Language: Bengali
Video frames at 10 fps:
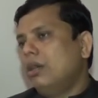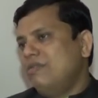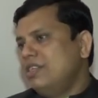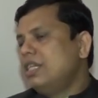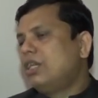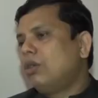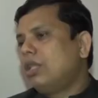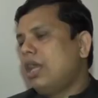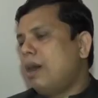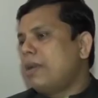ভিজিট
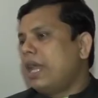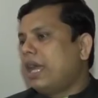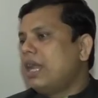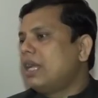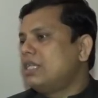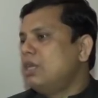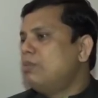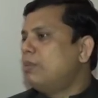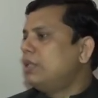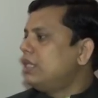করতে আমরা এখানকার
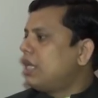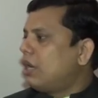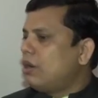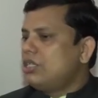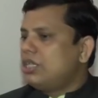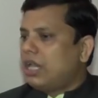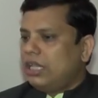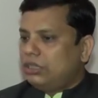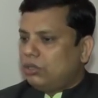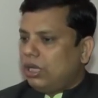শিল্পপতি যারা রয়েছে
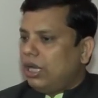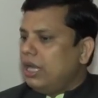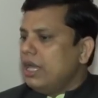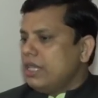তাদের সঙ্গে